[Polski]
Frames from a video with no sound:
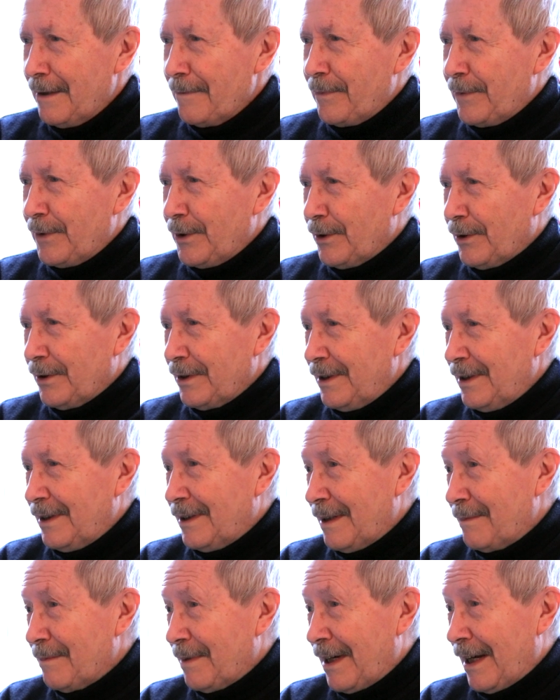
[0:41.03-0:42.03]
No i
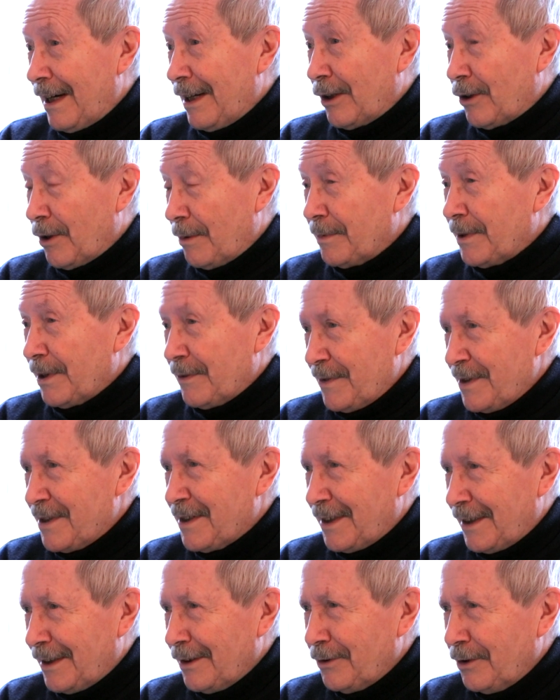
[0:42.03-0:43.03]
ten helikopter
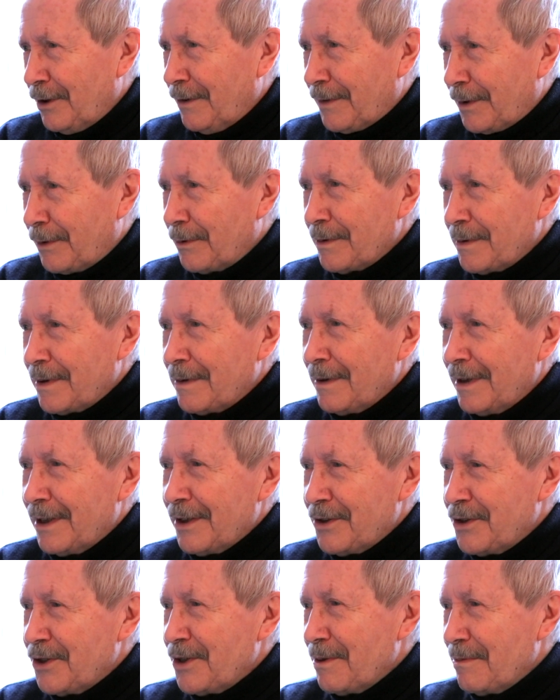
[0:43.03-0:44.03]
wystartował.
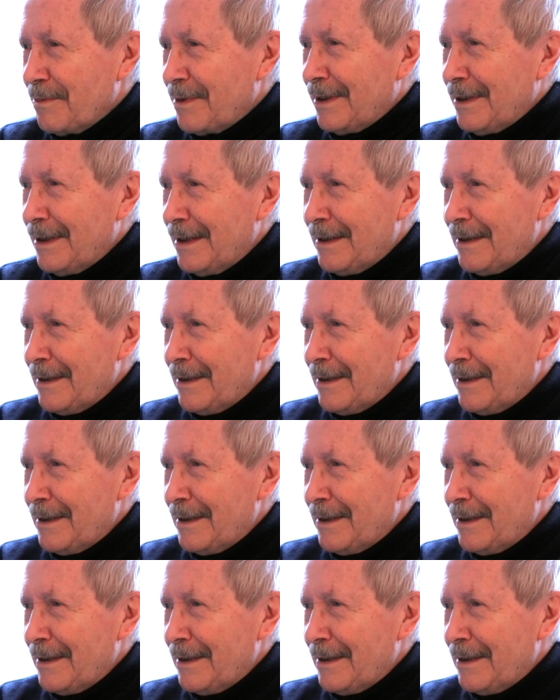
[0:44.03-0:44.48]
Lecimy.